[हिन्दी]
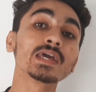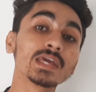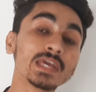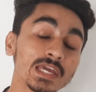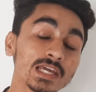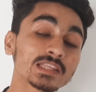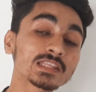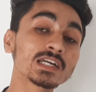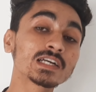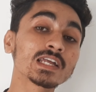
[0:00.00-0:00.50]

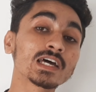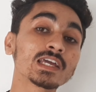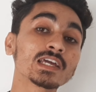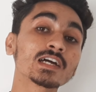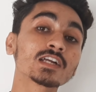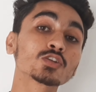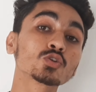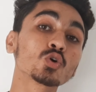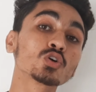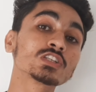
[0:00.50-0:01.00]
एक था
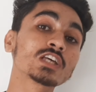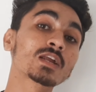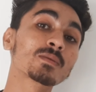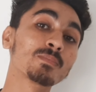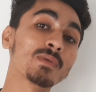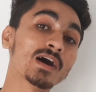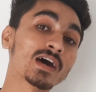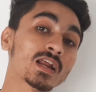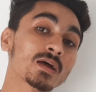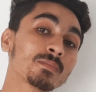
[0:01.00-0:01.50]
टाइगर
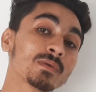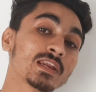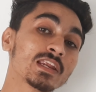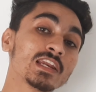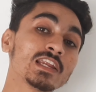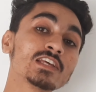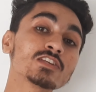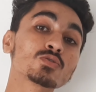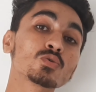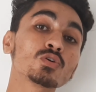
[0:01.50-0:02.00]
2012 में
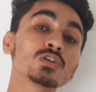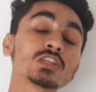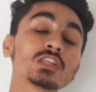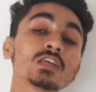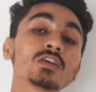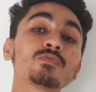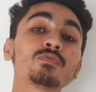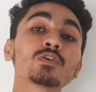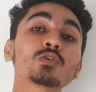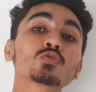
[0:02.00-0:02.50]
रिलीज हुई
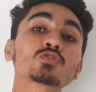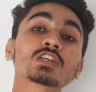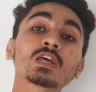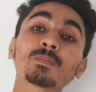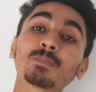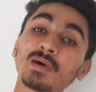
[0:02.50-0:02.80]
थी फिर उसके